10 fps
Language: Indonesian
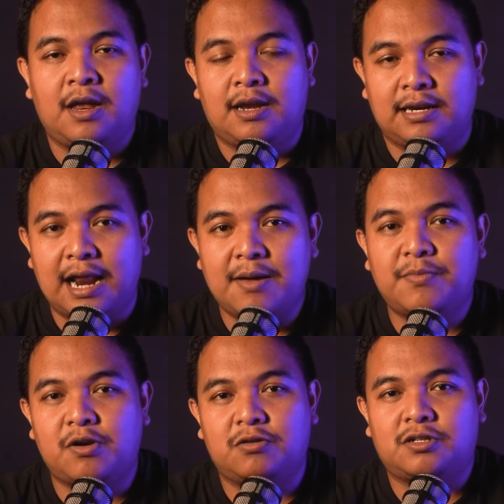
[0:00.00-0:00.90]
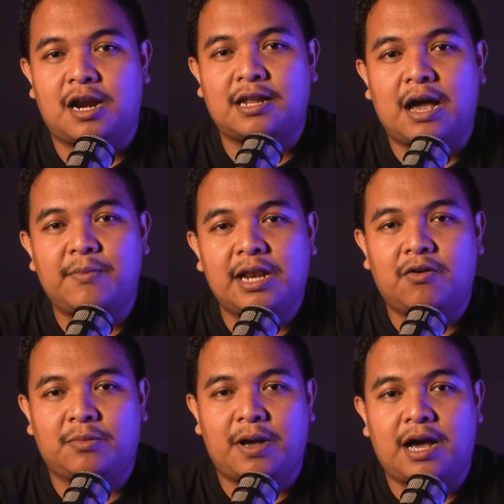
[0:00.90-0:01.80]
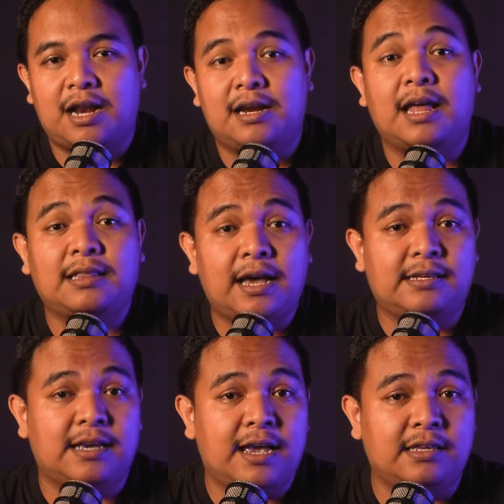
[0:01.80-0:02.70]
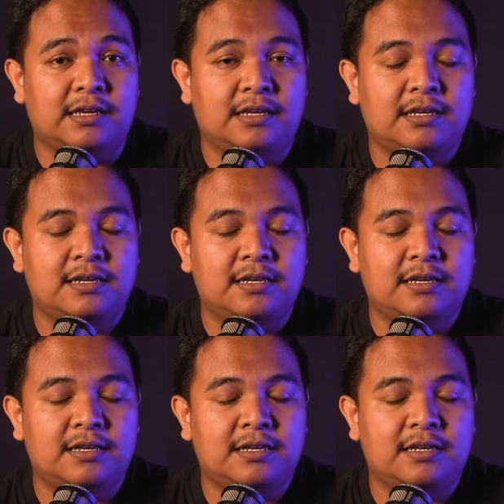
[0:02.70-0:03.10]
Dalam penelusuran kami lewat pangkalan data ICIG,